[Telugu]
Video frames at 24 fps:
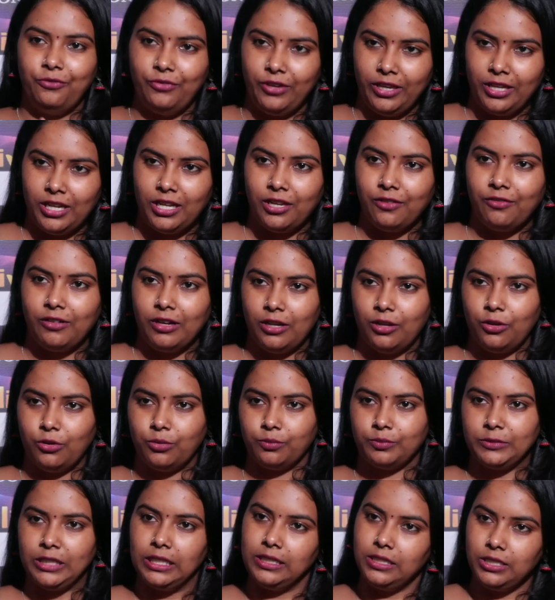వేరే వాళ్ళు
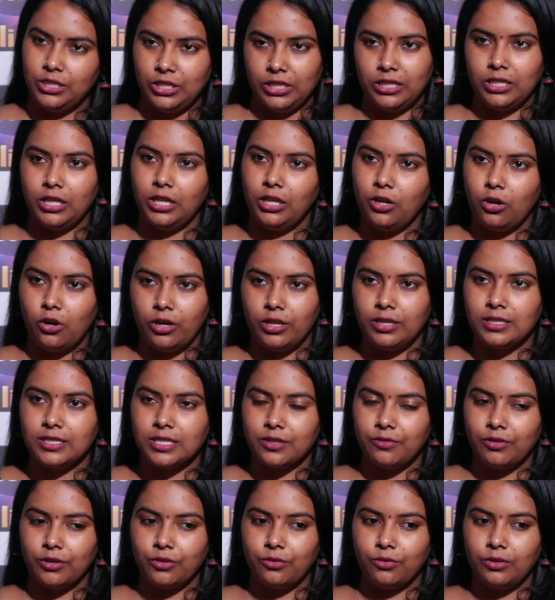అంటే జనరలీ
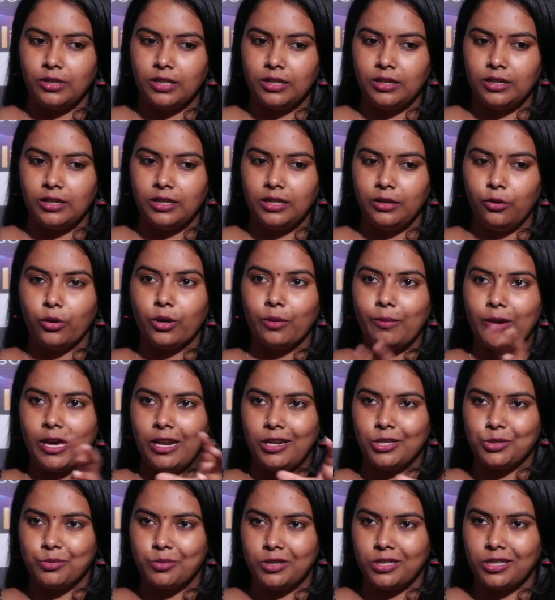ఆడియన్స్ ఏమనుకుంటారంటే ఓకే
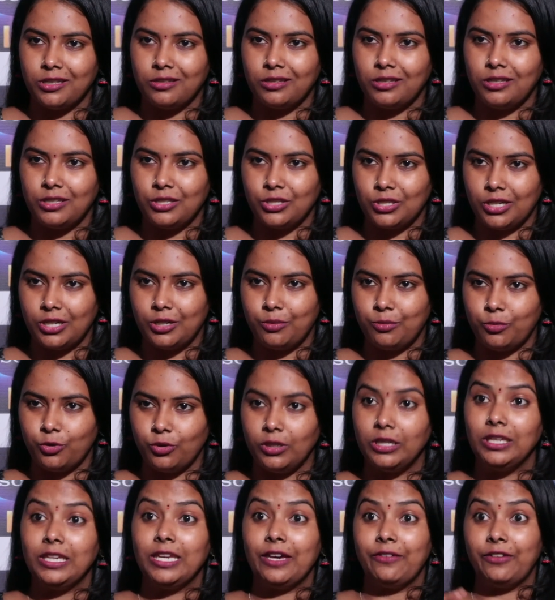మేనేజ్మెంట్ ఏదైనా ఇచ్చారేమో
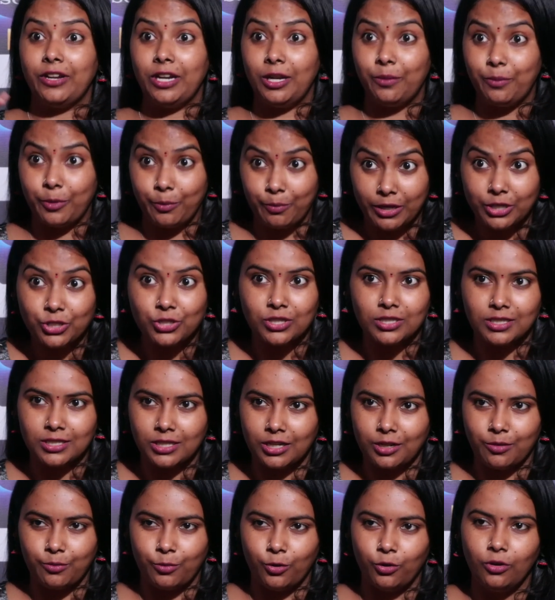ఇంకెవరైనా ప్రిపేర్
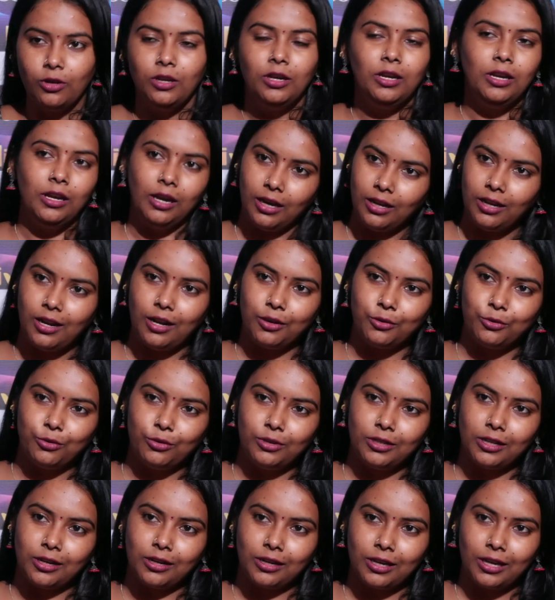చేశారేమో అని
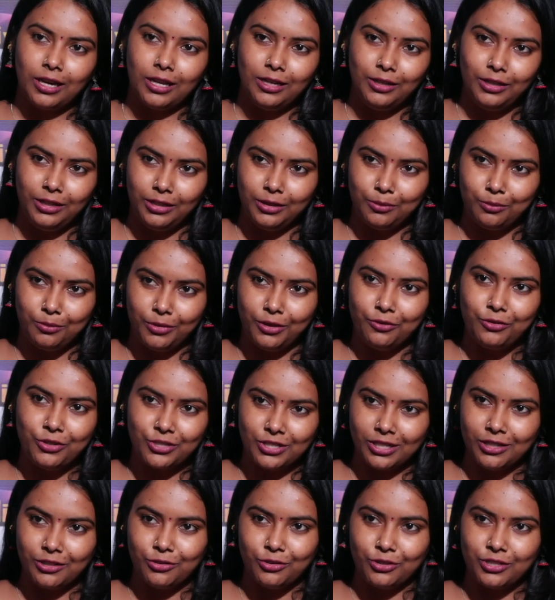అనుకుంటారు కానీ మీ
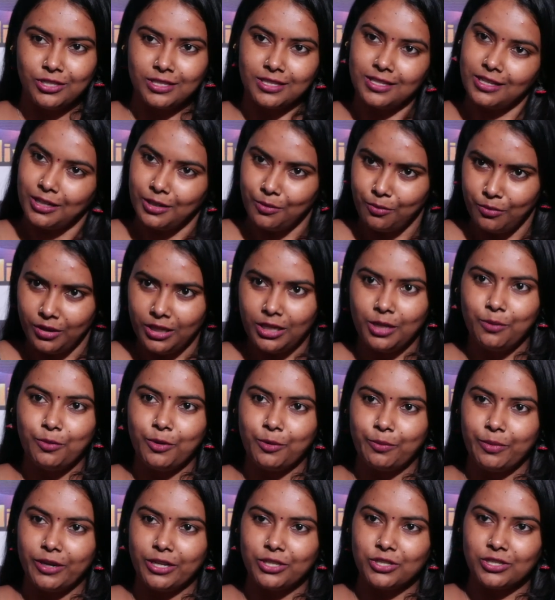విషయానికి వచ్చేసరికి మీరే
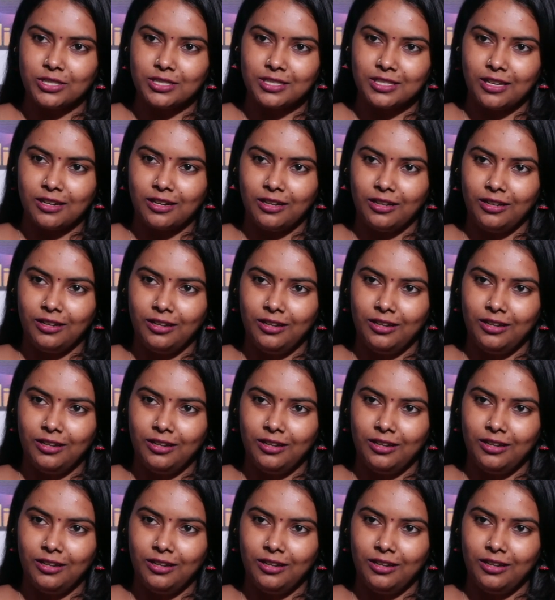ప్రిపేర్ చేశారా